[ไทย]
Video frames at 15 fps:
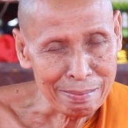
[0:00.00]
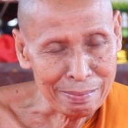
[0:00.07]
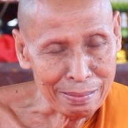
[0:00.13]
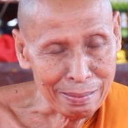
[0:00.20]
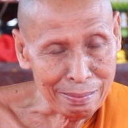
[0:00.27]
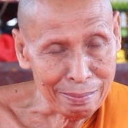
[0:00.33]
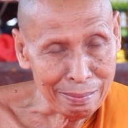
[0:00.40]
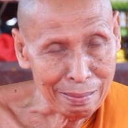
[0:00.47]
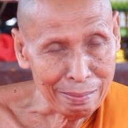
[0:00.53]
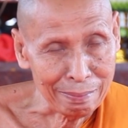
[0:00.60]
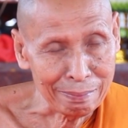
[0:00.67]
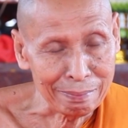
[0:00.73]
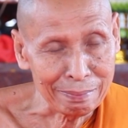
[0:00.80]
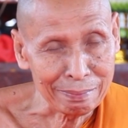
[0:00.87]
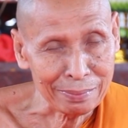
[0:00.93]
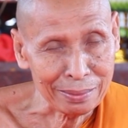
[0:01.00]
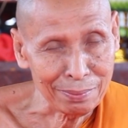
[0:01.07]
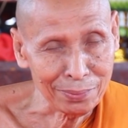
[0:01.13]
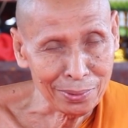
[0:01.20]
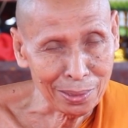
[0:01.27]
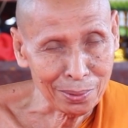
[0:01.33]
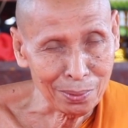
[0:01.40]
ศีล น, นั่น
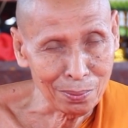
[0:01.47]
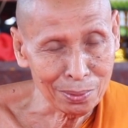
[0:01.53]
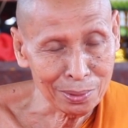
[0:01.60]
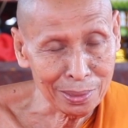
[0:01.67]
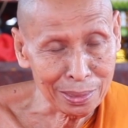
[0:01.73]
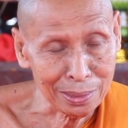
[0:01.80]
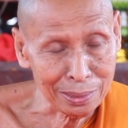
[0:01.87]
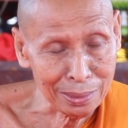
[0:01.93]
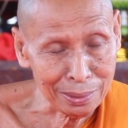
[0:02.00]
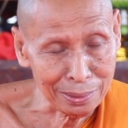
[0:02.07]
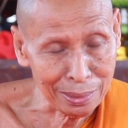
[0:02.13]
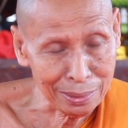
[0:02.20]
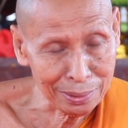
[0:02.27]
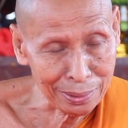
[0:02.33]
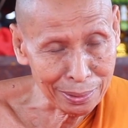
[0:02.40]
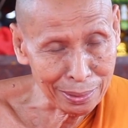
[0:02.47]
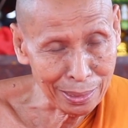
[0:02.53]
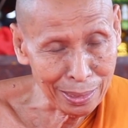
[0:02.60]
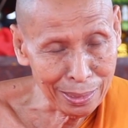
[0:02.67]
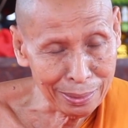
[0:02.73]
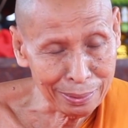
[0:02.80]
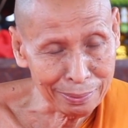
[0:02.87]
กำจัดของสิ่งที่เสียเสีย
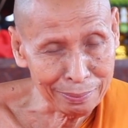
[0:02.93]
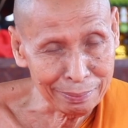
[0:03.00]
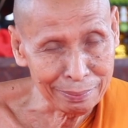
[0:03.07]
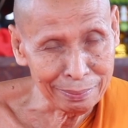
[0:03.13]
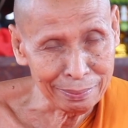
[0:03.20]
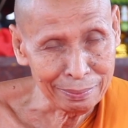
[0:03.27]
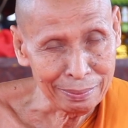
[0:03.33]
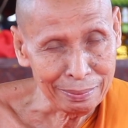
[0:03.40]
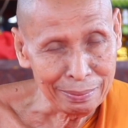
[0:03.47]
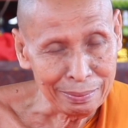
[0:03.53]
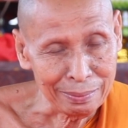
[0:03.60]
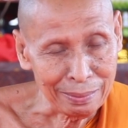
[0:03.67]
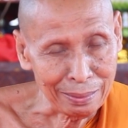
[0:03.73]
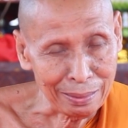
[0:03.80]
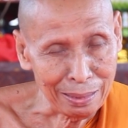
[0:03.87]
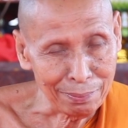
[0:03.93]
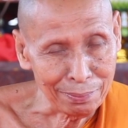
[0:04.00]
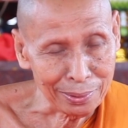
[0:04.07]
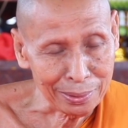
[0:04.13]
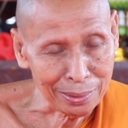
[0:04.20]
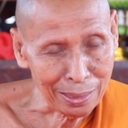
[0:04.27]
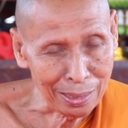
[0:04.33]
การ
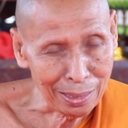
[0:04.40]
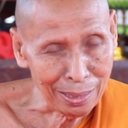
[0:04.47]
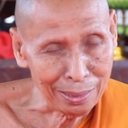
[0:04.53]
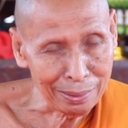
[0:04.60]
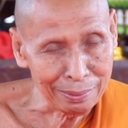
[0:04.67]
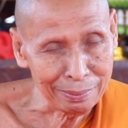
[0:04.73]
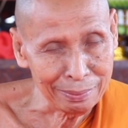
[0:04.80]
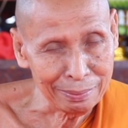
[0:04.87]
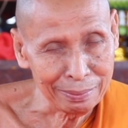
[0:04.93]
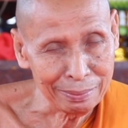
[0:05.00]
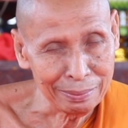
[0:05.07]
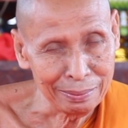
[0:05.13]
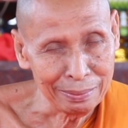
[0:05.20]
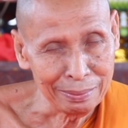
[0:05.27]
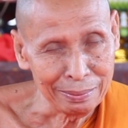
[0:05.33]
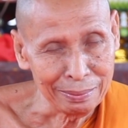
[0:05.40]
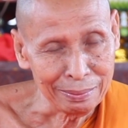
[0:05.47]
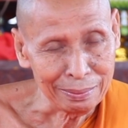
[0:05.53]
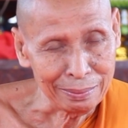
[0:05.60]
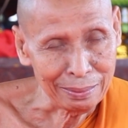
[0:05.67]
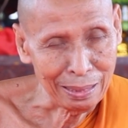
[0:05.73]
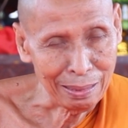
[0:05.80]
วาจา
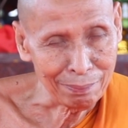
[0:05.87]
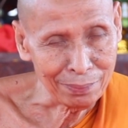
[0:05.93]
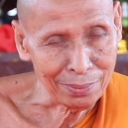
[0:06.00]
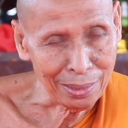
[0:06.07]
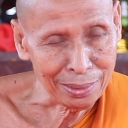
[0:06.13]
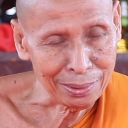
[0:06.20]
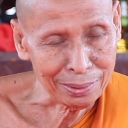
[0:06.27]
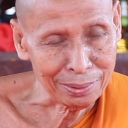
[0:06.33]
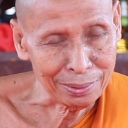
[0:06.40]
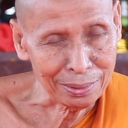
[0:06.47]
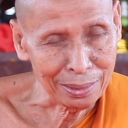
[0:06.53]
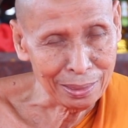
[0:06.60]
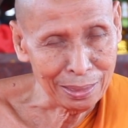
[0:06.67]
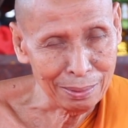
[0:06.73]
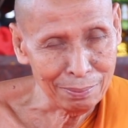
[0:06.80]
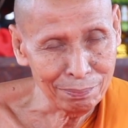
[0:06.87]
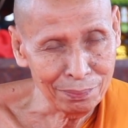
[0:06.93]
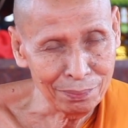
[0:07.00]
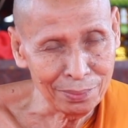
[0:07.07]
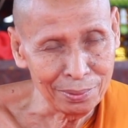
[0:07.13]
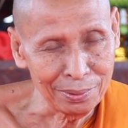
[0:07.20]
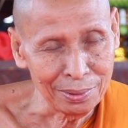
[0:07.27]
ทำนั่นเสริม
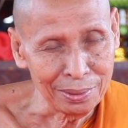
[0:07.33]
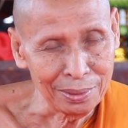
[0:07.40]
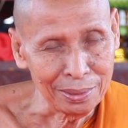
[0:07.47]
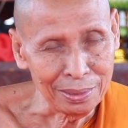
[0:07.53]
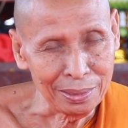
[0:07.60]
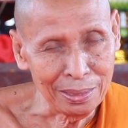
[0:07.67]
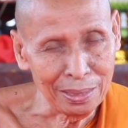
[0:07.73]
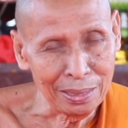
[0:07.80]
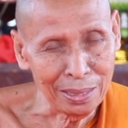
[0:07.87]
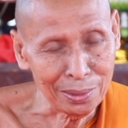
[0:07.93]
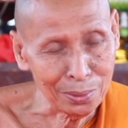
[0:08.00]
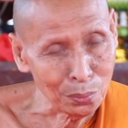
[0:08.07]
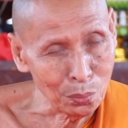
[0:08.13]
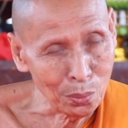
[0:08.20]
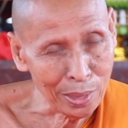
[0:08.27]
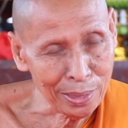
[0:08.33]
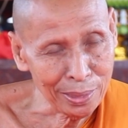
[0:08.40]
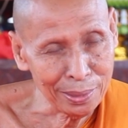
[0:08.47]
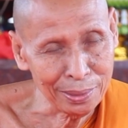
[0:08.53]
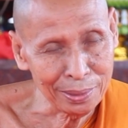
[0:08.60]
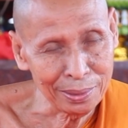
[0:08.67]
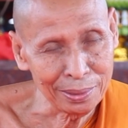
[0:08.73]
เนี่ยให้สวย
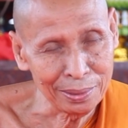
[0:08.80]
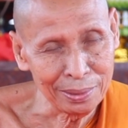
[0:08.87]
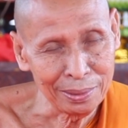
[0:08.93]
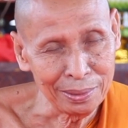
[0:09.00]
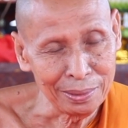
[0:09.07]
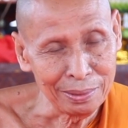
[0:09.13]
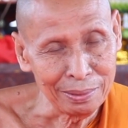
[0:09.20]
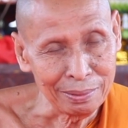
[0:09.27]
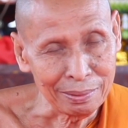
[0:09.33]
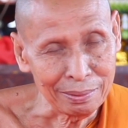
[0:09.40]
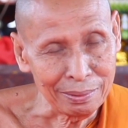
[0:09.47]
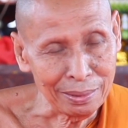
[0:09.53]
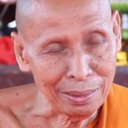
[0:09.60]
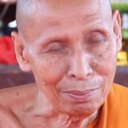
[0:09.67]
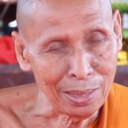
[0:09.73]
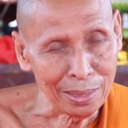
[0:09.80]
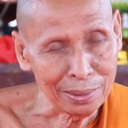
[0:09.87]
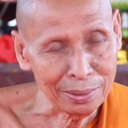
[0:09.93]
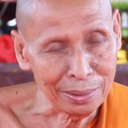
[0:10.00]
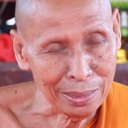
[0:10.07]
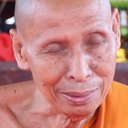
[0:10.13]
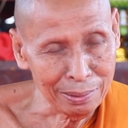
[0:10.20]
เรียกว่า
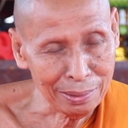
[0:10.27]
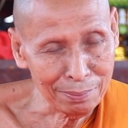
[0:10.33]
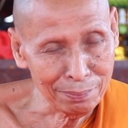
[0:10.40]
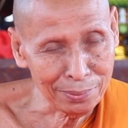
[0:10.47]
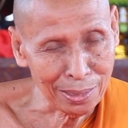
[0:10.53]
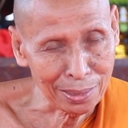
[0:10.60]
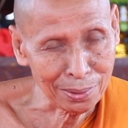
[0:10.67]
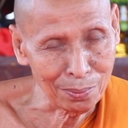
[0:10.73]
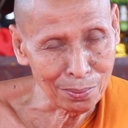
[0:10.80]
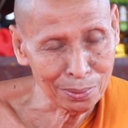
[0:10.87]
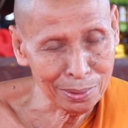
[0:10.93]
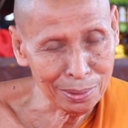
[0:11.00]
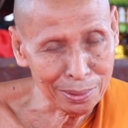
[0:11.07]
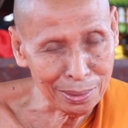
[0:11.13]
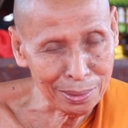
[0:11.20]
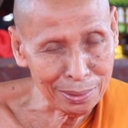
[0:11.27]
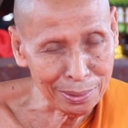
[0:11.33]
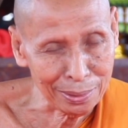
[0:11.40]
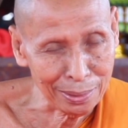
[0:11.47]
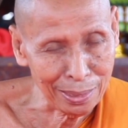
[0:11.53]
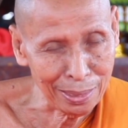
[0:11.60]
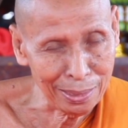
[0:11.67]
ศีลกำจัดของที่เสีย
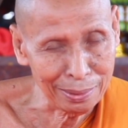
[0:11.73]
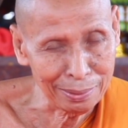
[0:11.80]
เสีย